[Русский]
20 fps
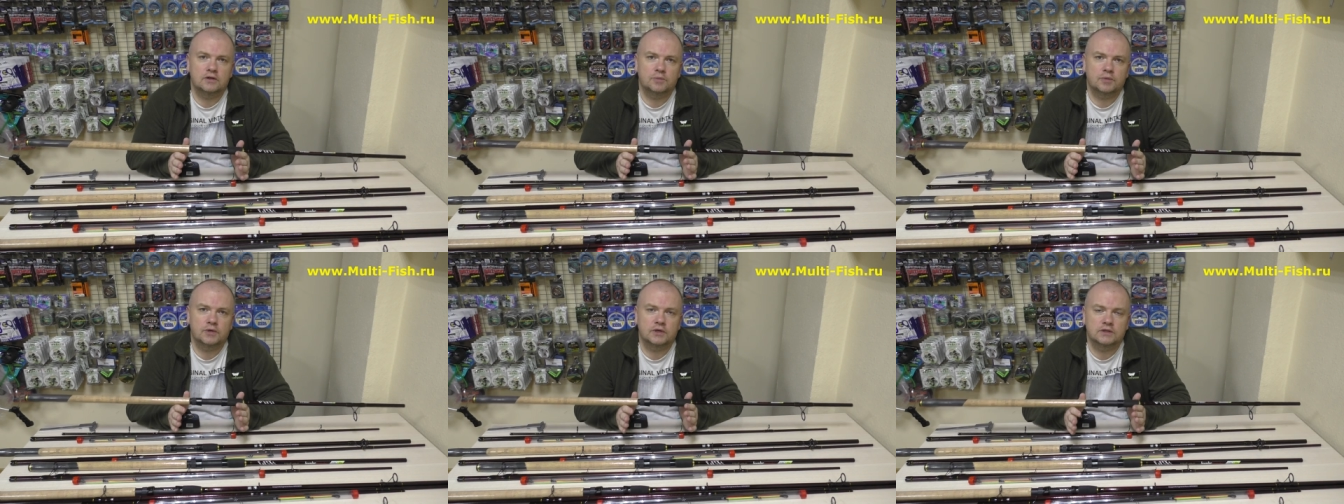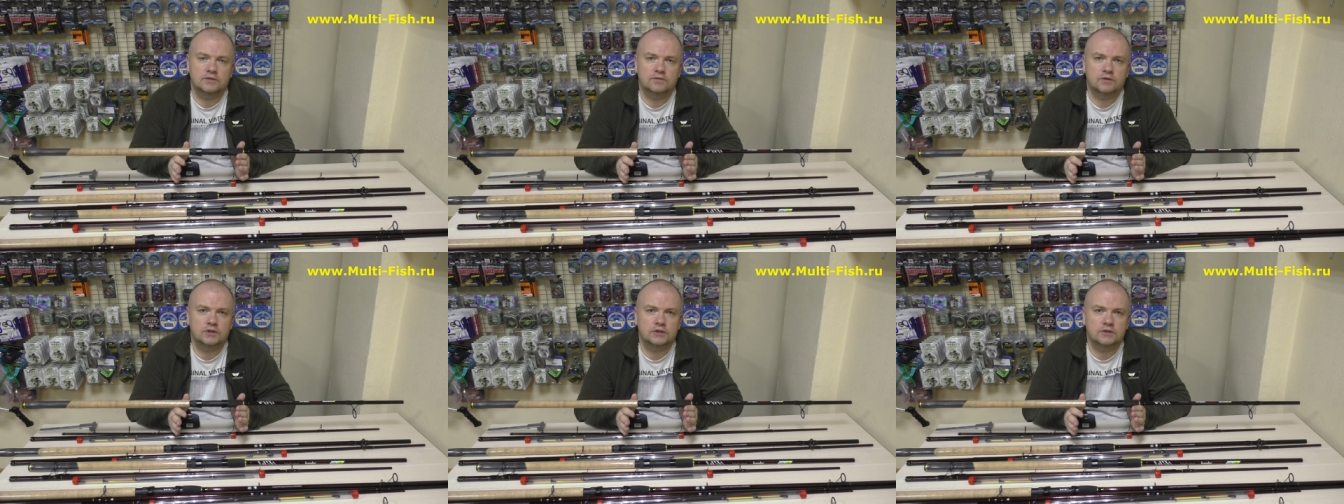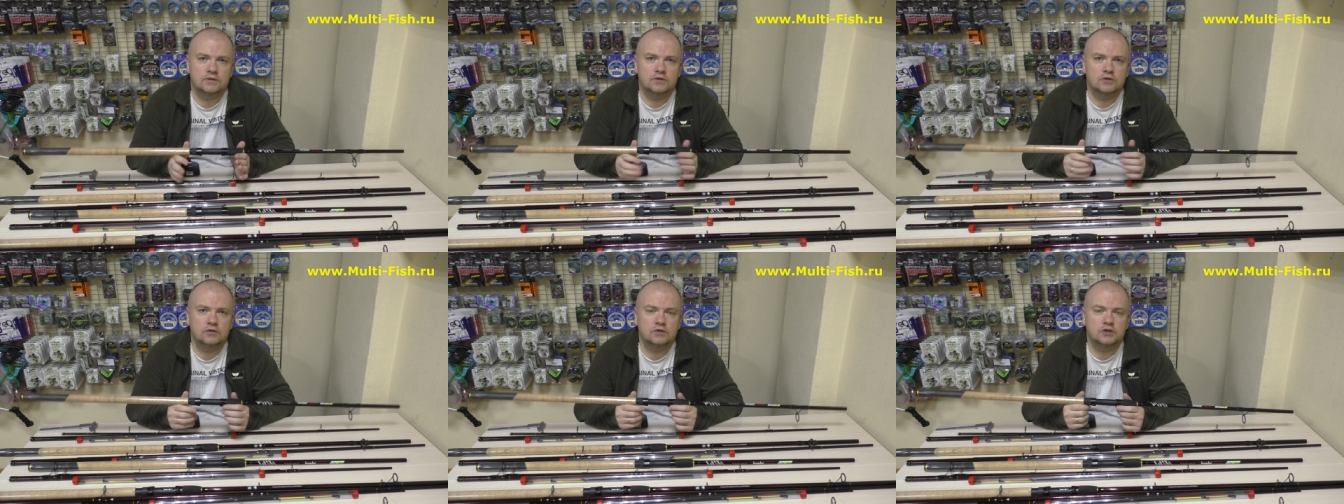для
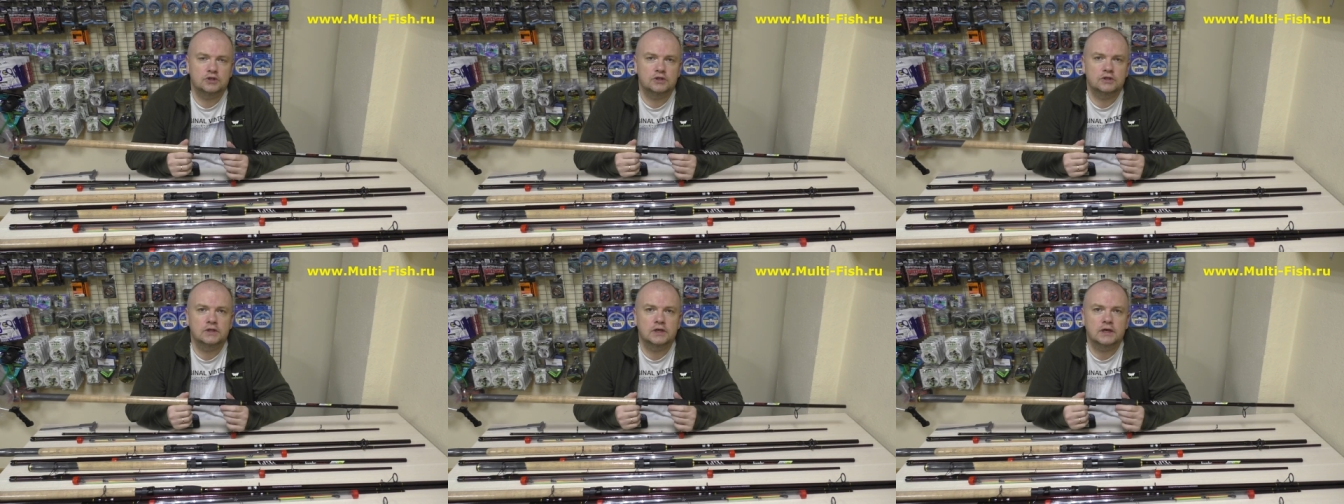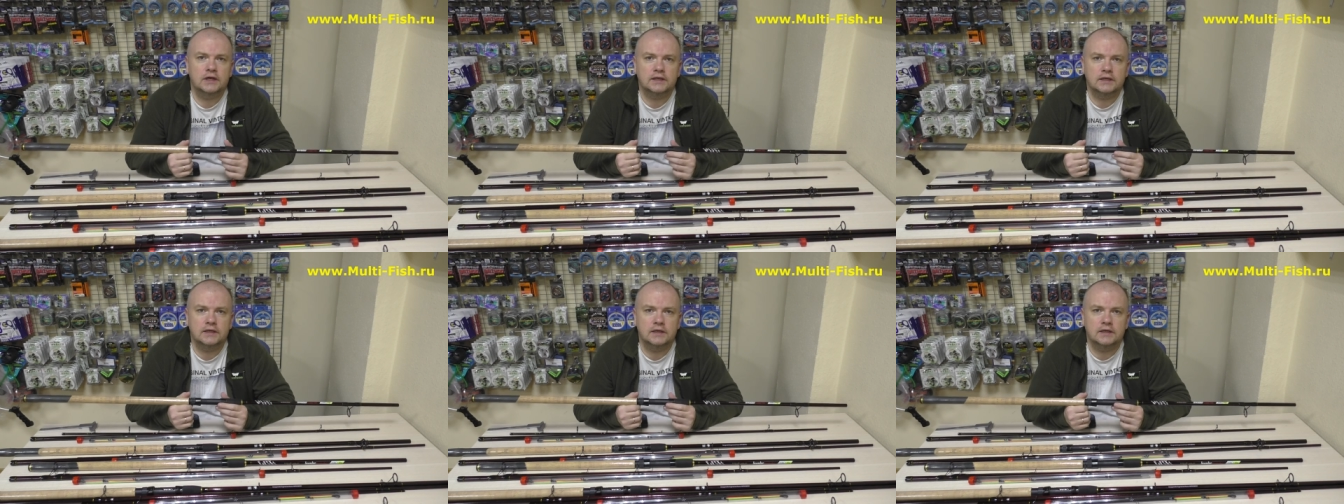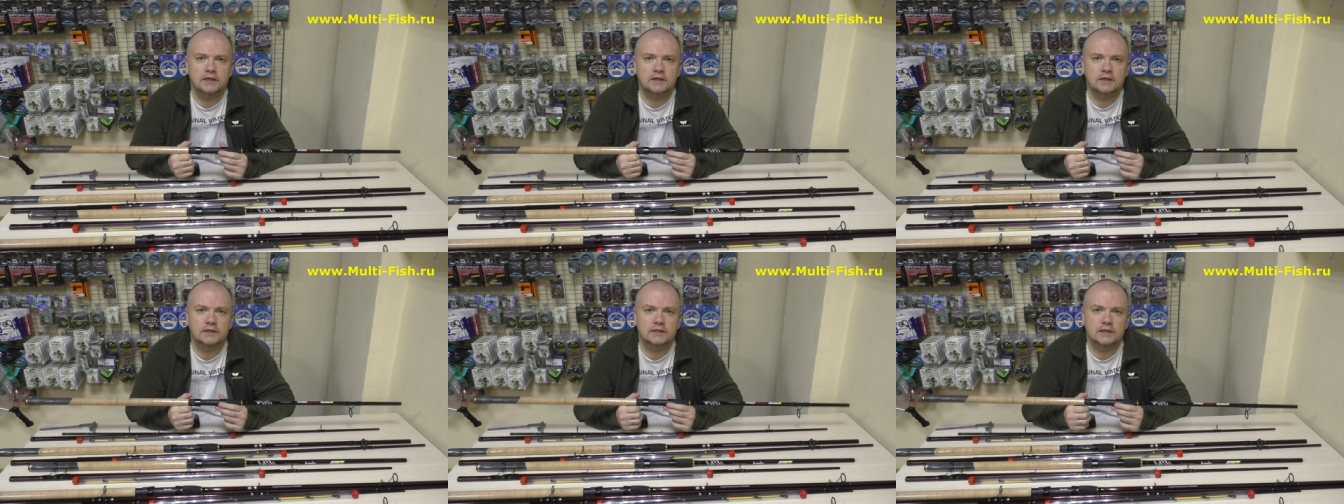производства не очень
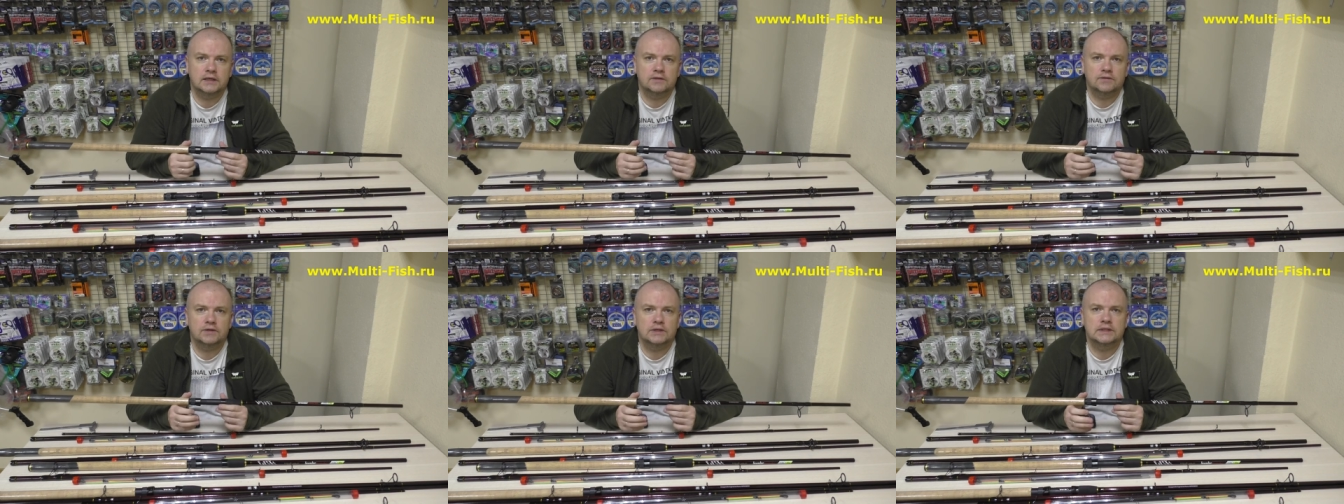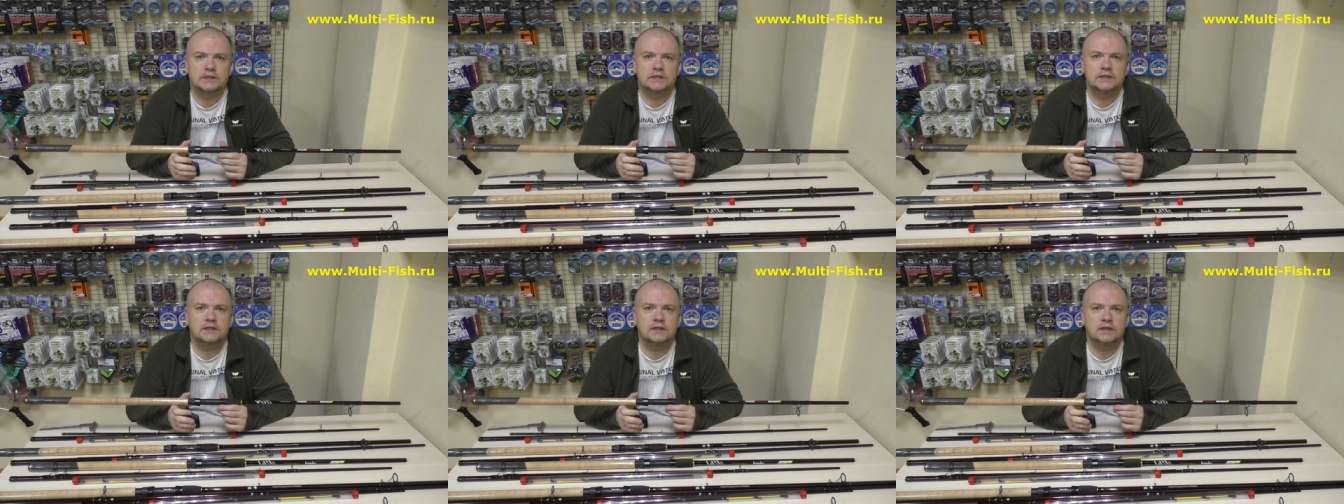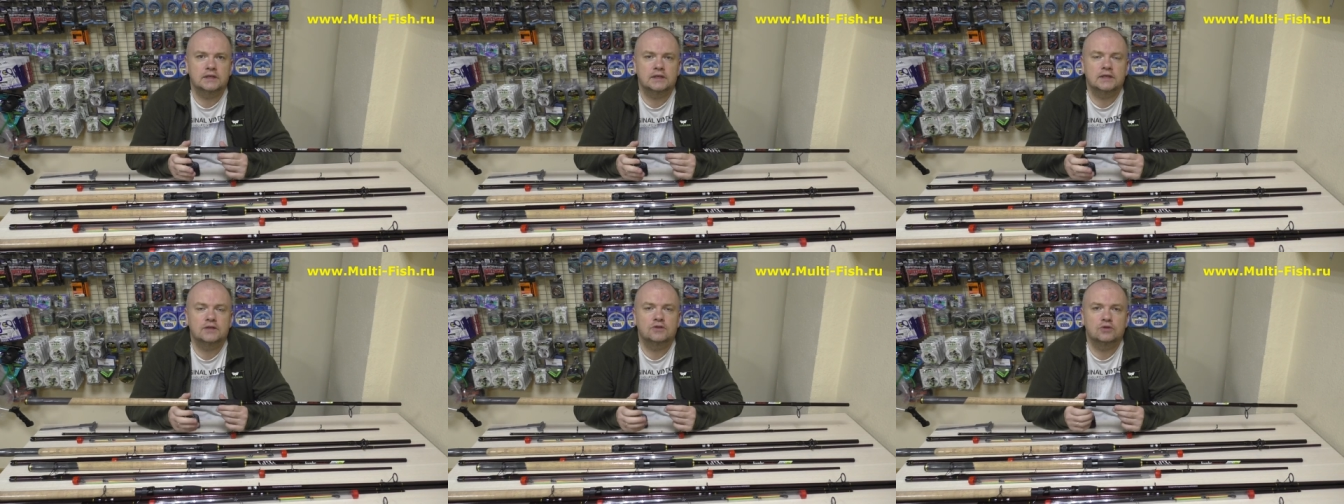дорогие и, соответственно,
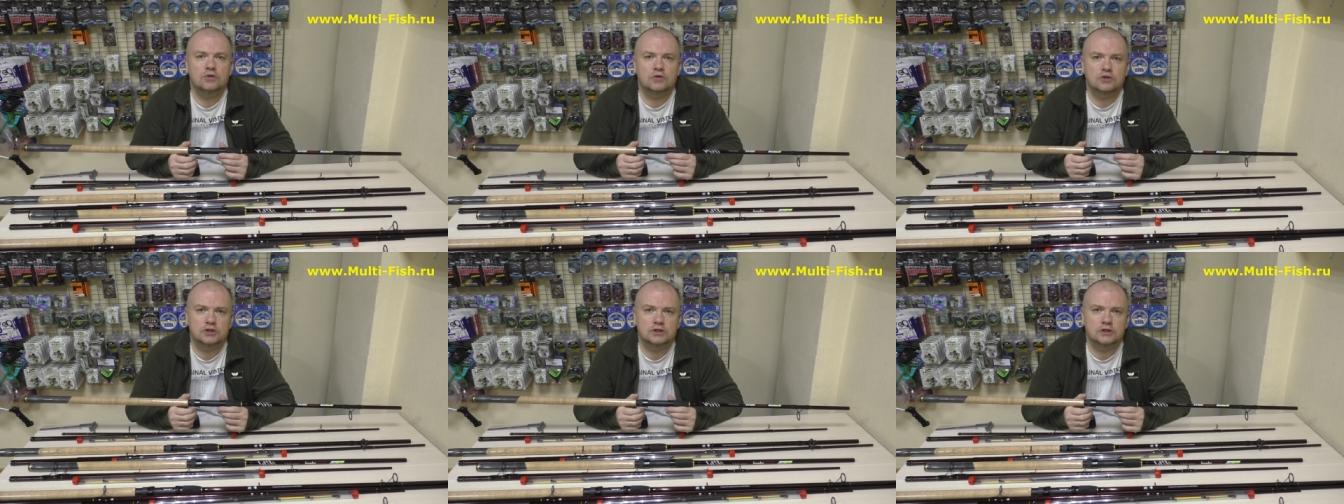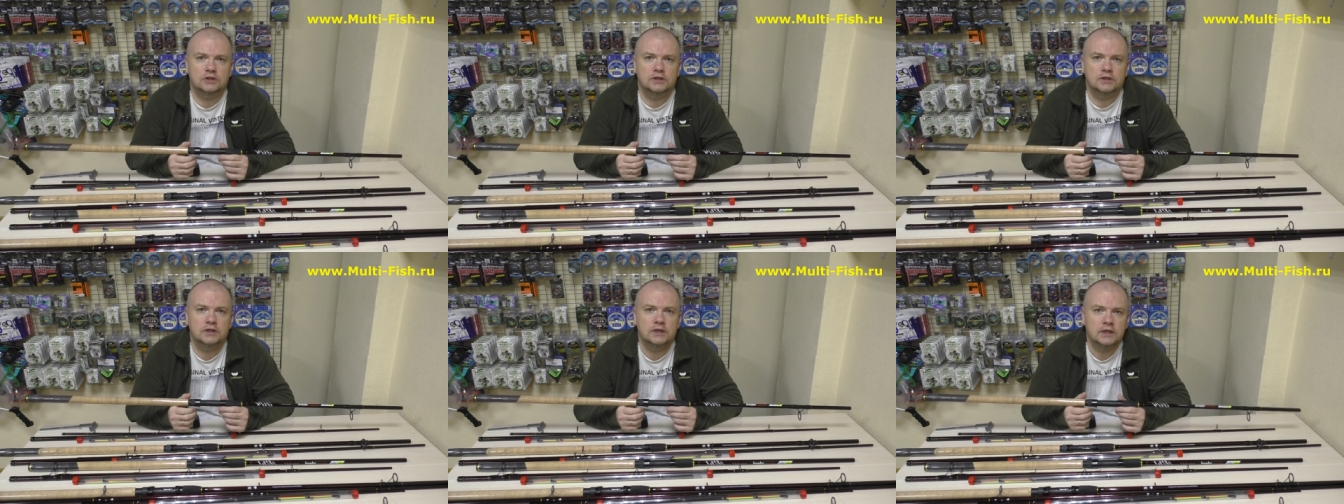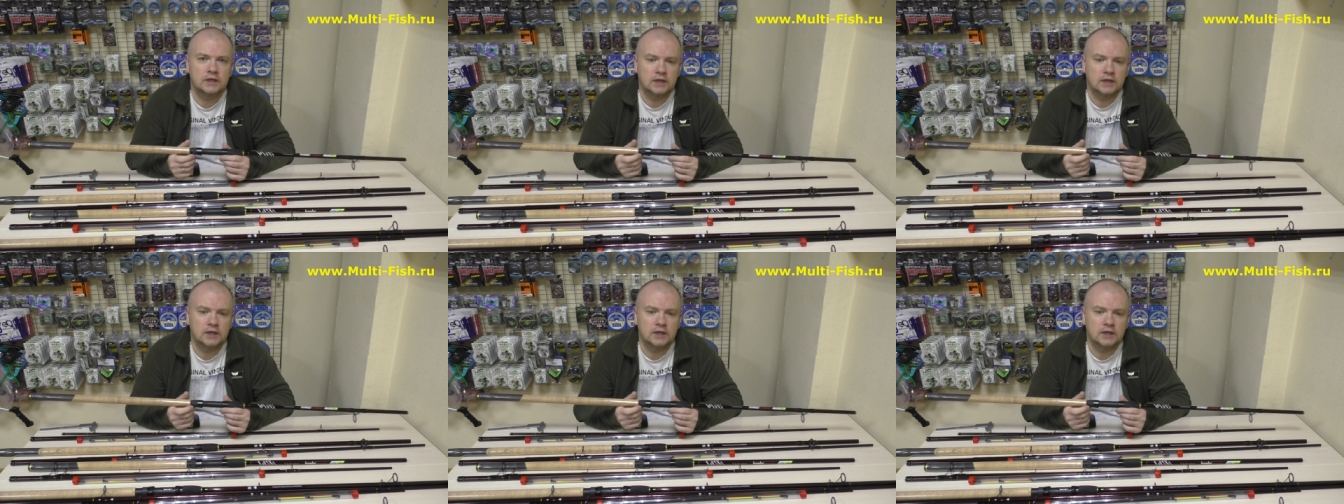ненадежные.